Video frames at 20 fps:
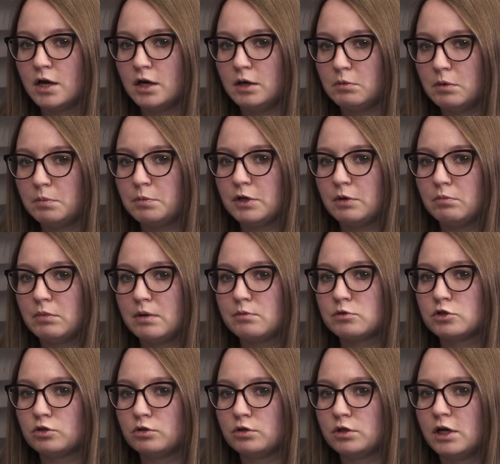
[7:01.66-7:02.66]
мы понимаем,
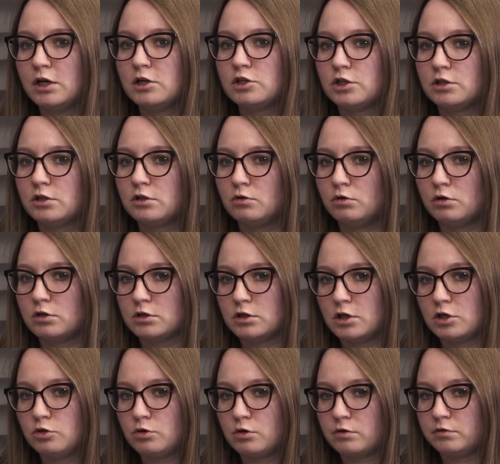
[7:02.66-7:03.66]
что и дальше эта доля
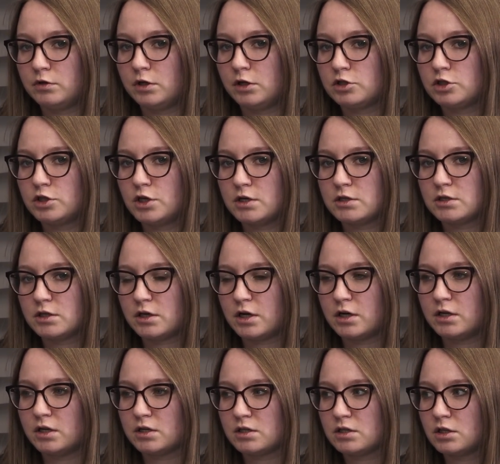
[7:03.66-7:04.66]
стажеров должна
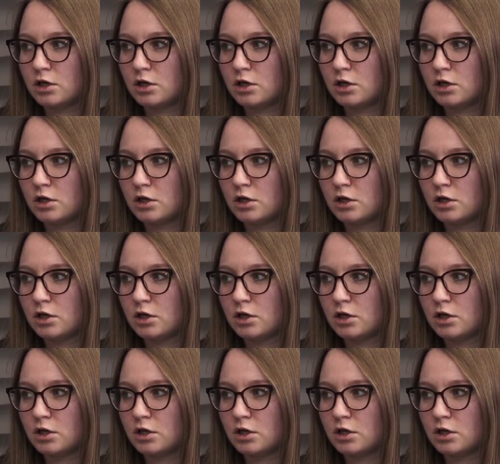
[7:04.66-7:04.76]
сохраняться